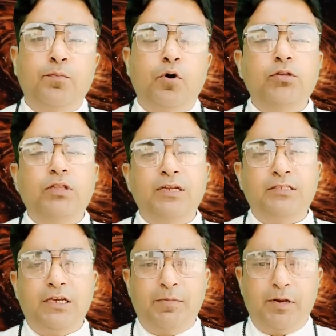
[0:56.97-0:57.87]
बहुत तरह
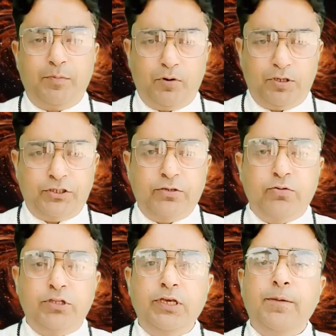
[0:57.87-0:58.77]
से हमारी प्रोटेक्शन
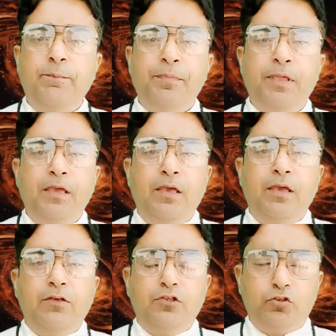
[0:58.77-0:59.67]
होती है
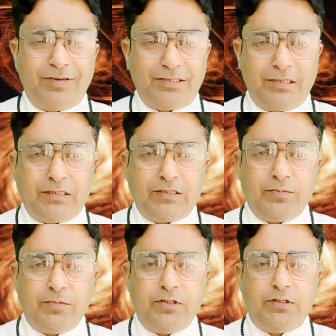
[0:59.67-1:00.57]
स्वास्थ्य से
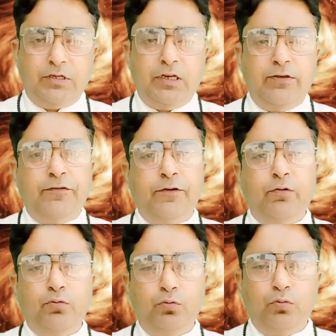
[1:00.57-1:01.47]
संबंधित तकलीफें
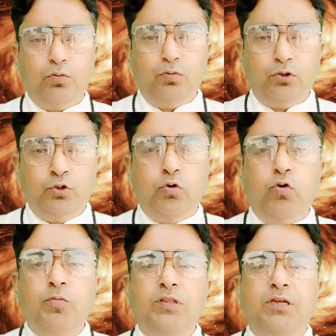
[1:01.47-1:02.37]
हो
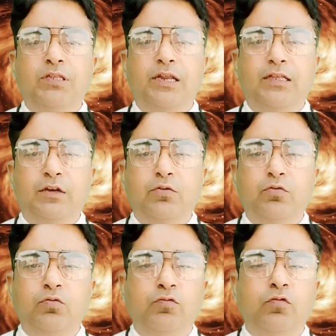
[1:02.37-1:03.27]
जोड़ों में दर्द रहता हो
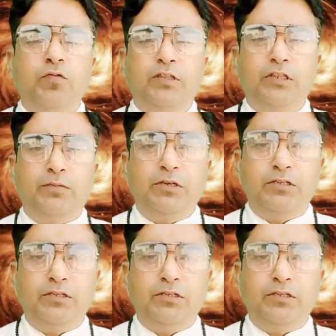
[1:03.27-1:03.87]
तो वो व्यक्ति भी